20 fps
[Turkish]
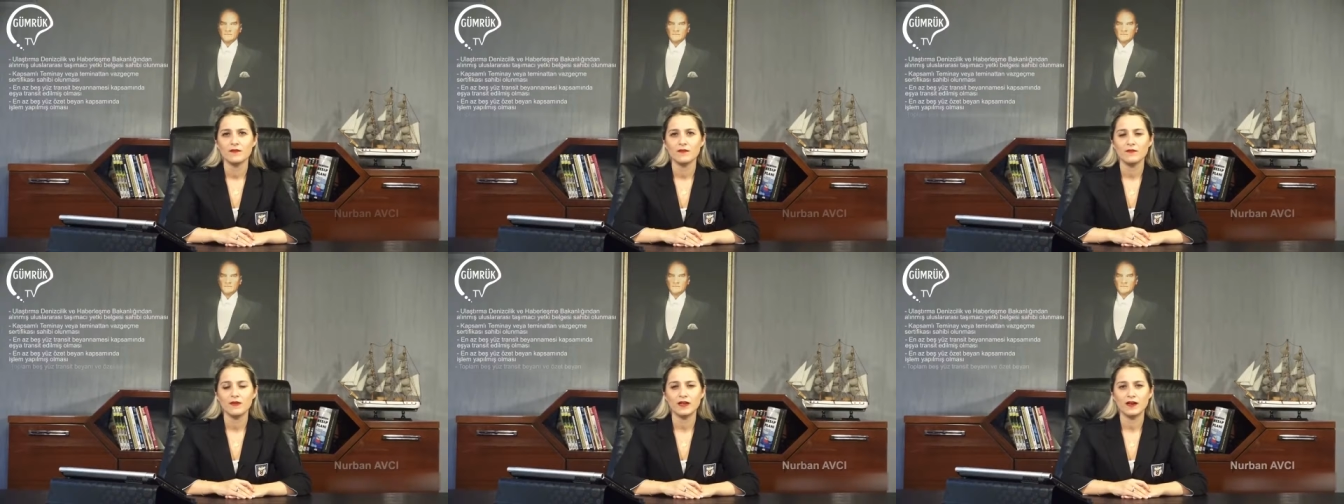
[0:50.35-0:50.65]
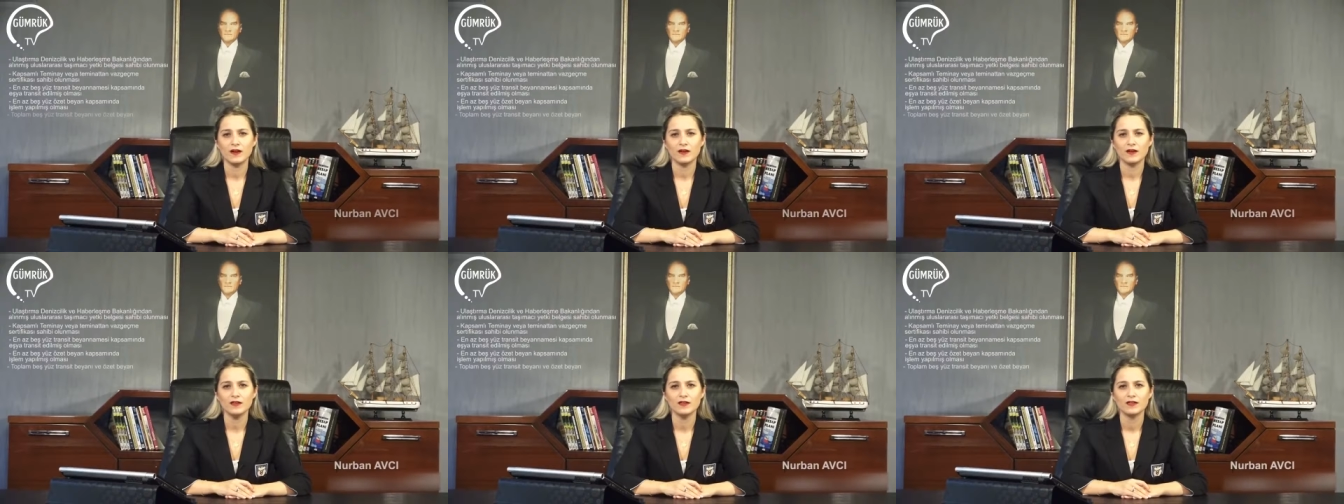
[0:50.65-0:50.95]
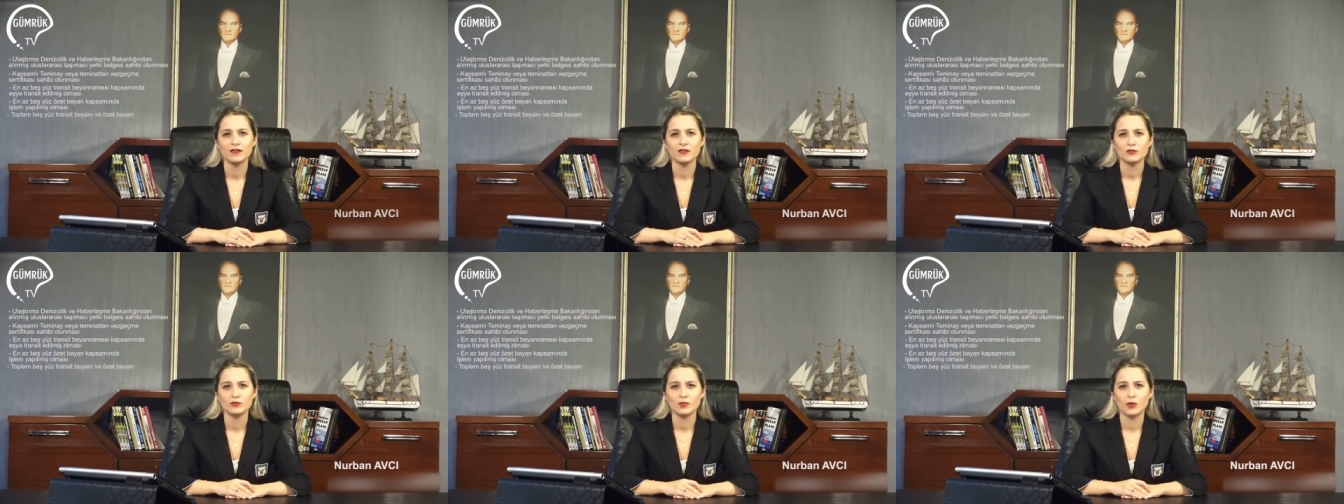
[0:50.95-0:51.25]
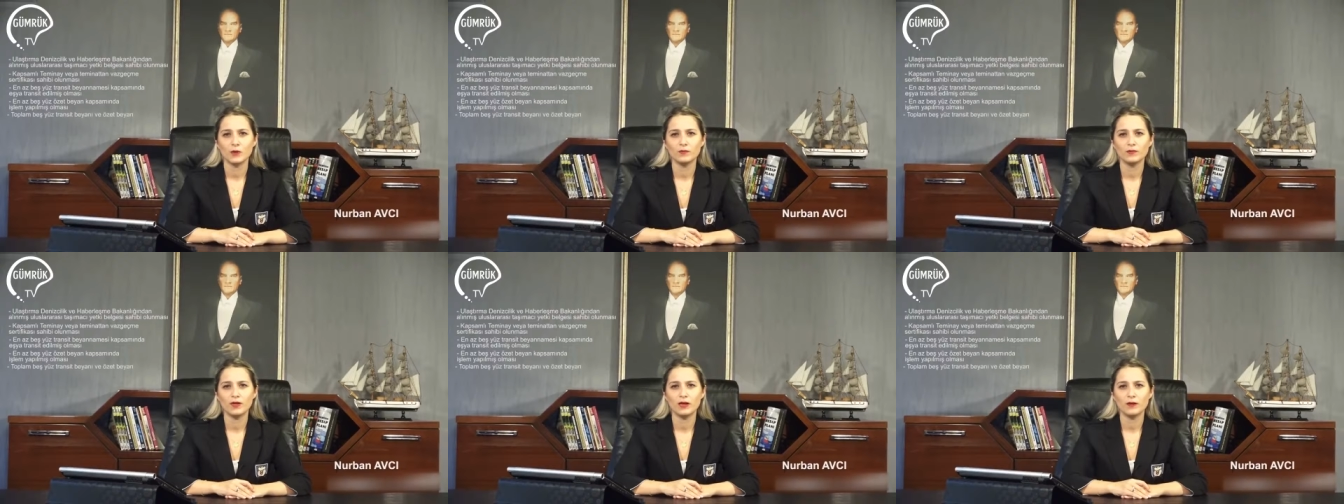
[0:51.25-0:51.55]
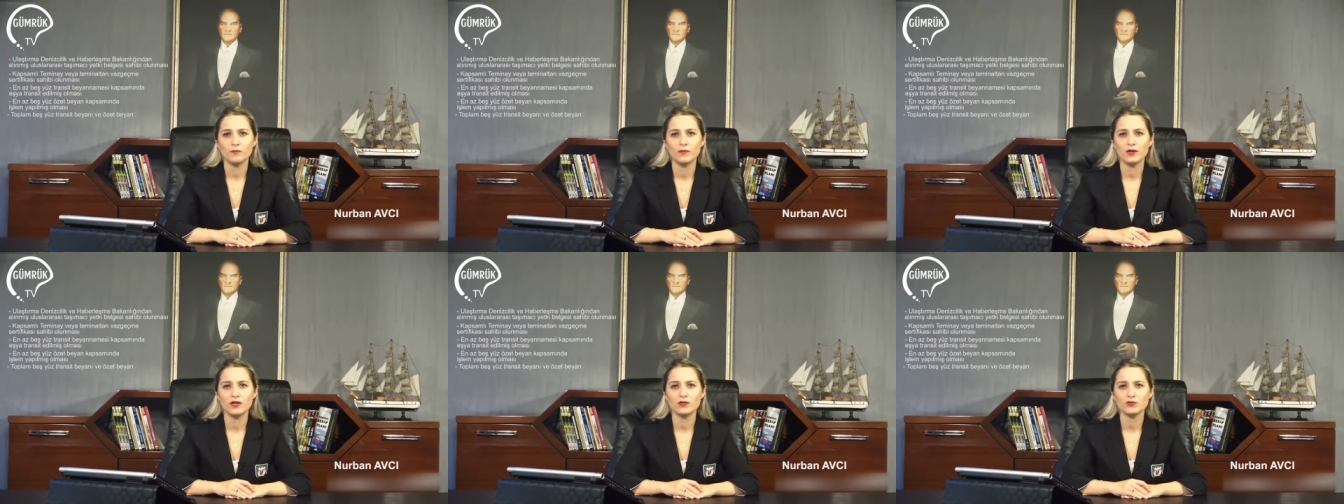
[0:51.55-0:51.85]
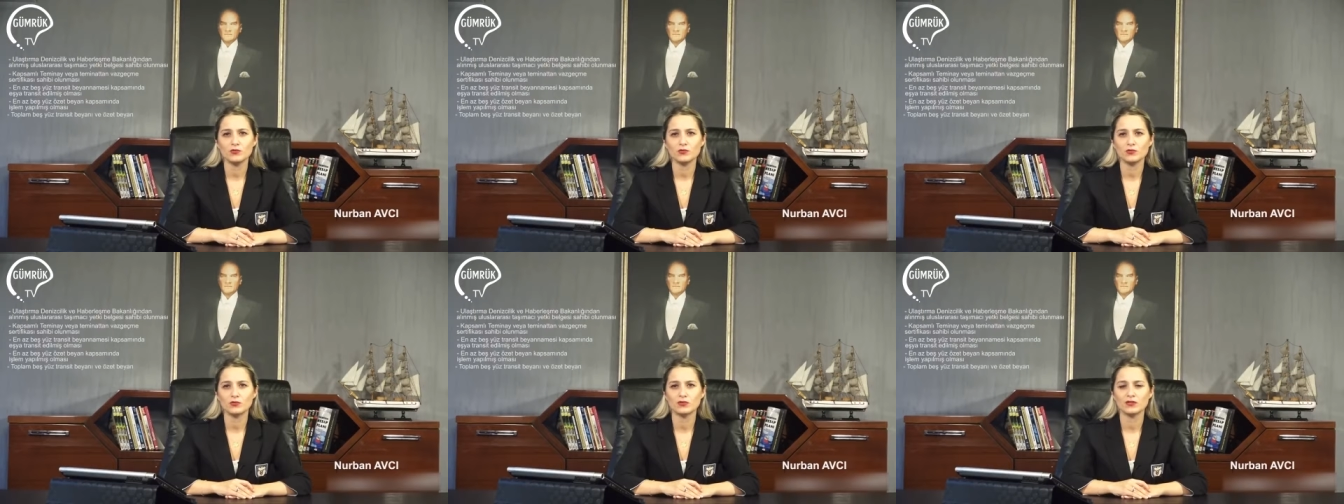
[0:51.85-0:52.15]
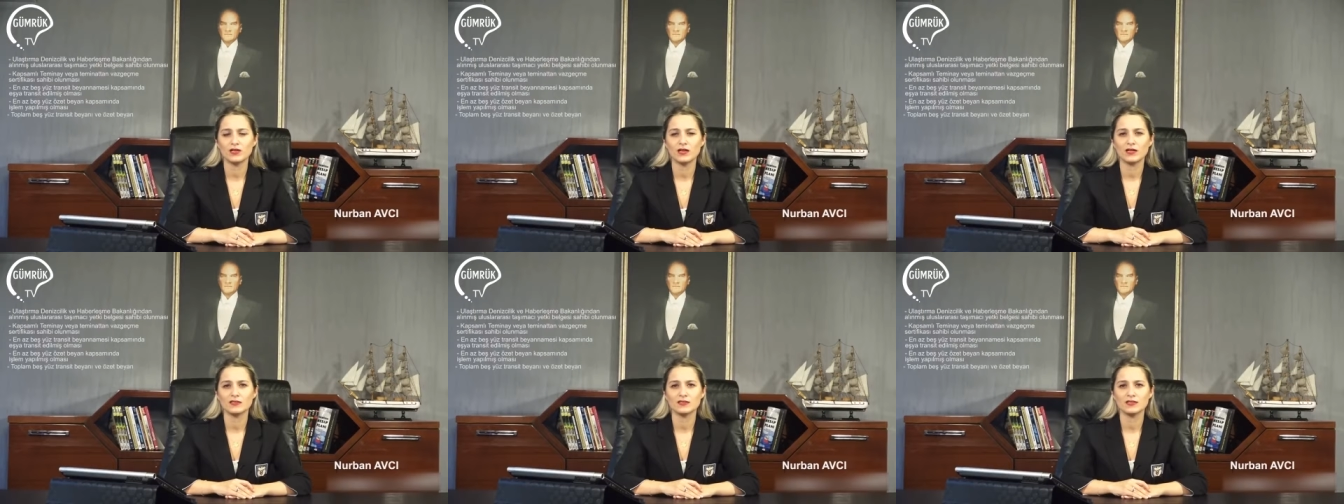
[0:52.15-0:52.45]
veya toplam 500
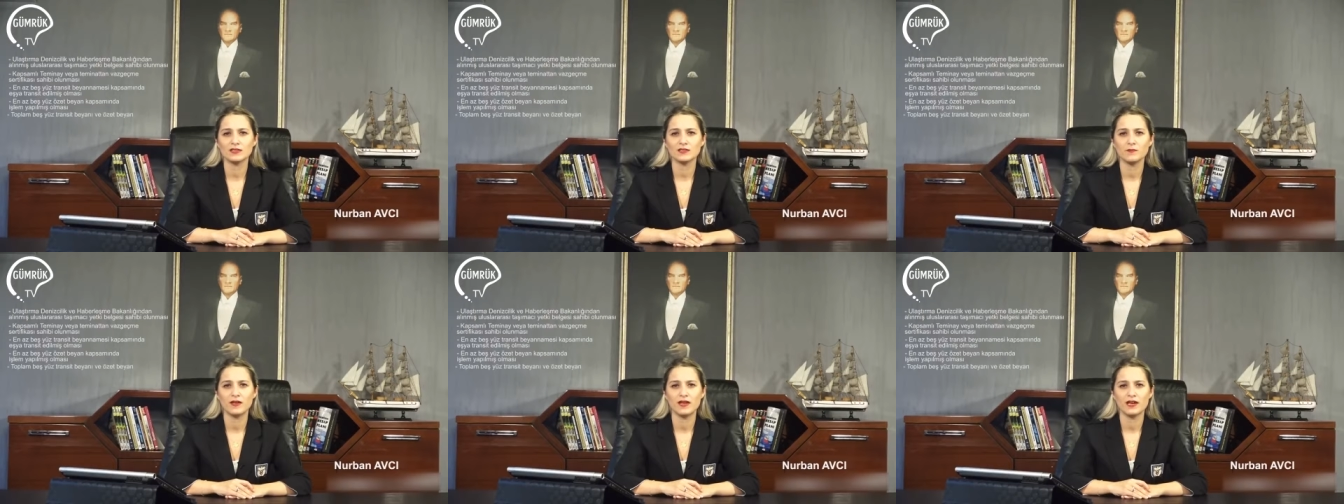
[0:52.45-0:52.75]
transit